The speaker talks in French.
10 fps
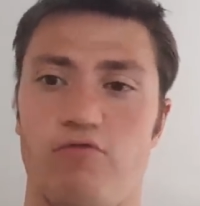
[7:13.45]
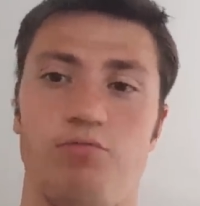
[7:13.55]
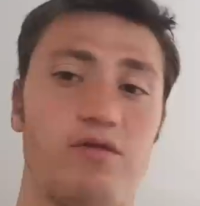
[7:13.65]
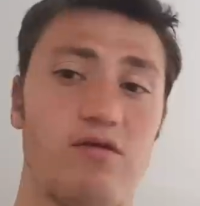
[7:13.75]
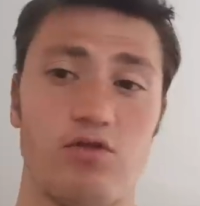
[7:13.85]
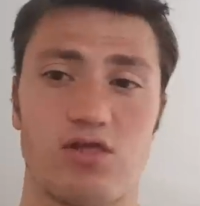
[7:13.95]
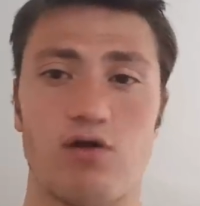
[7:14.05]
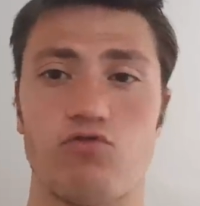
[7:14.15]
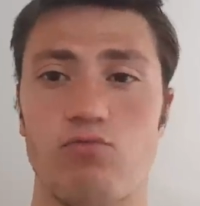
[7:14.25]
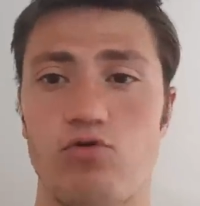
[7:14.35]
vous mettez votre
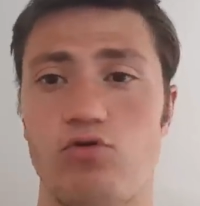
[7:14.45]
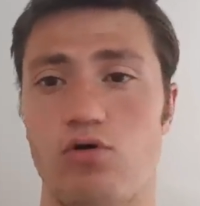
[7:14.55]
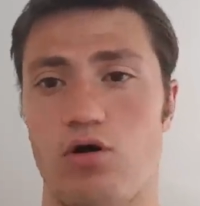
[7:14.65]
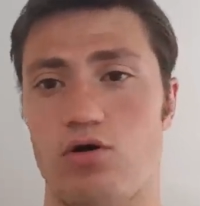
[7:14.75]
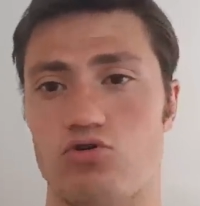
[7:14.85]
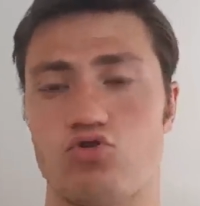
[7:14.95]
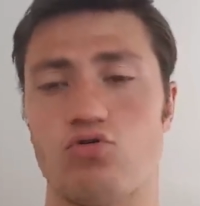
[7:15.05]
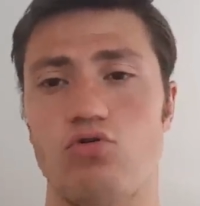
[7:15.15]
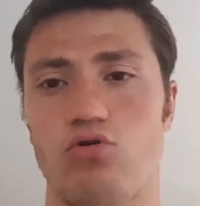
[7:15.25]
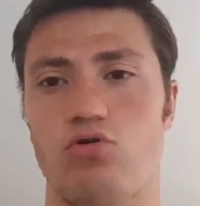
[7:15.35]
carte bleue euh,
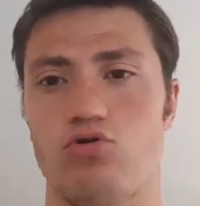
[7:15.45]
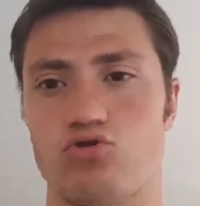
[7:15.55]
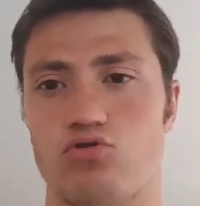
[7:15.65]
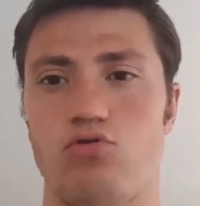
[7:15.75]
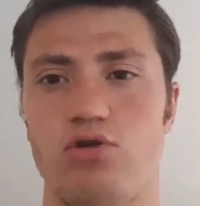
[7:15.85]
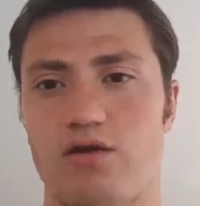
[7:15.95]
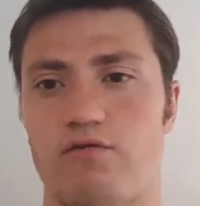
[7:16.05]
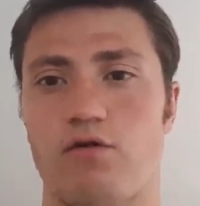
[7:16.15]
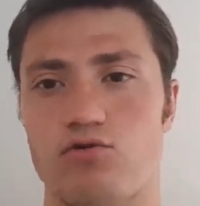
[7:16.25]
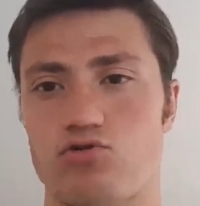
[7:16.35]
sur le sur le
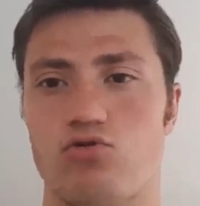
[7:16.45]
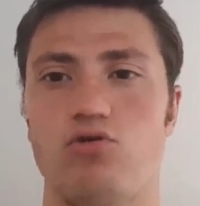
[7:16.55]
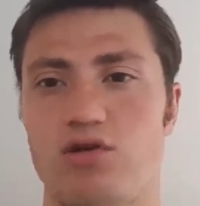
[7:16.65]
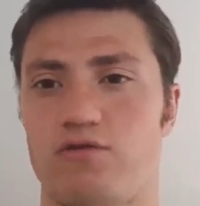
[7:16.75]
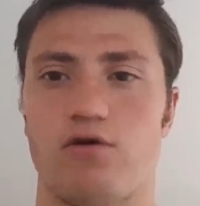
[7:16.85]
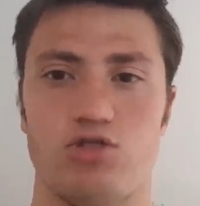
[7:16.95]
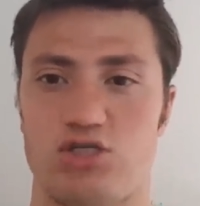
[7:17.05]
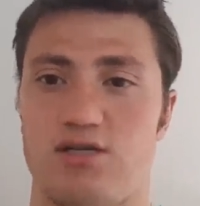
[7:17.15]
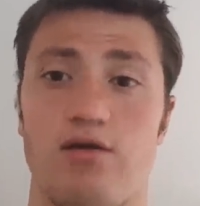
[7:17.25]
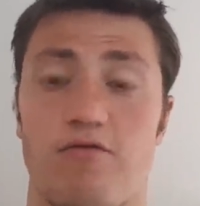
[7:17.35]
lecteur sur le lecteur
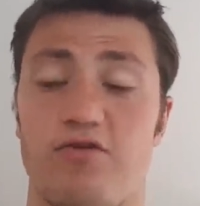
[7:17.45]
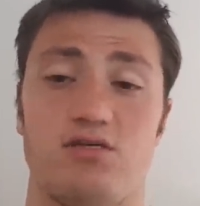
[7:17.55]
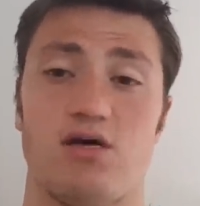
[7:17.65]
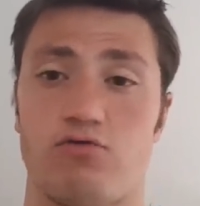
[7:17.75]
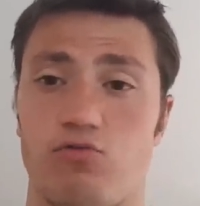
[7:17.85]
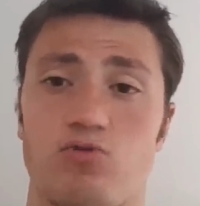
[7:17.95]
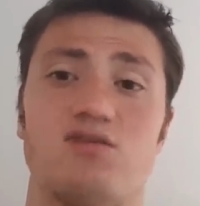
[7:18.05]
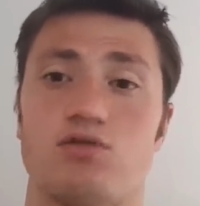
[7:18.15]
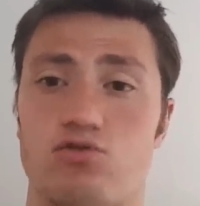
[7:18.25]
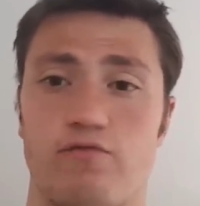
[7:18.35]
digital et en fait directement
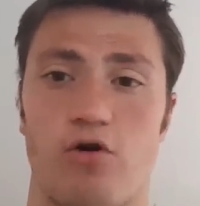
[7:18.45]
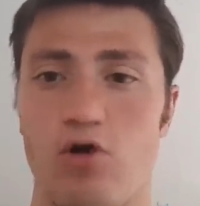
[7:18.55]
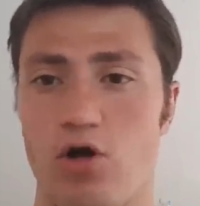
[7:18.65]
ça s'ouvre.